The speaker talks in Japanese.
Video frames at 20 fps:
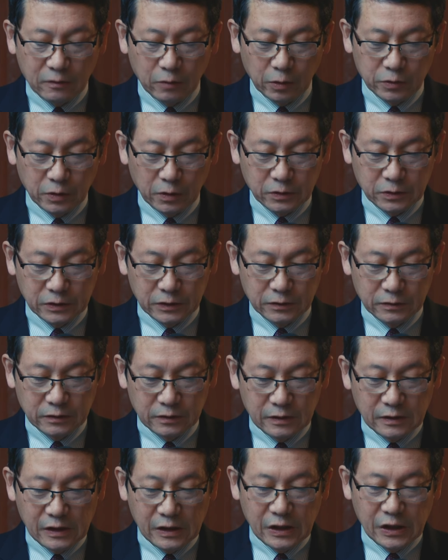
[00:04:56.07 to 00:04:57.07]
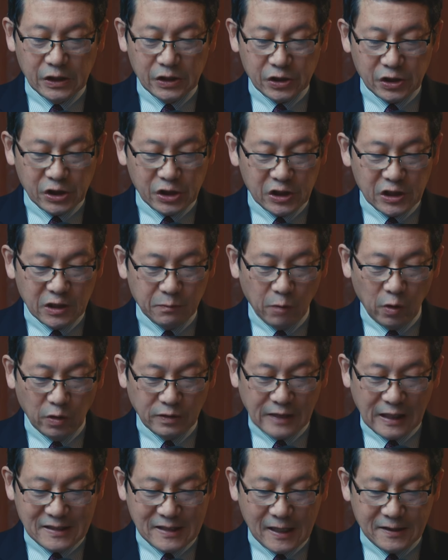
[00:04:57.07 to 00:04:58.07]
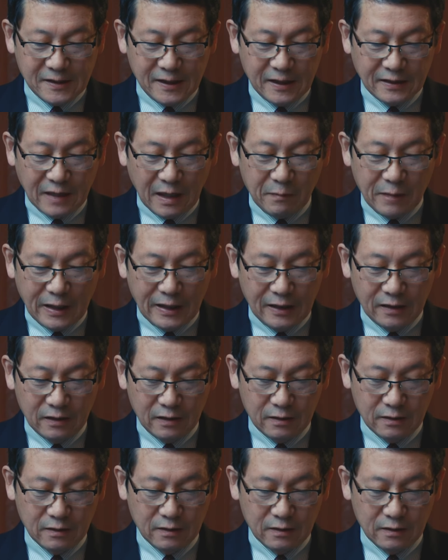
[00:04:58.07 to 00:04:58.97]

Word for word: るごとく、地にもなさせたまえ。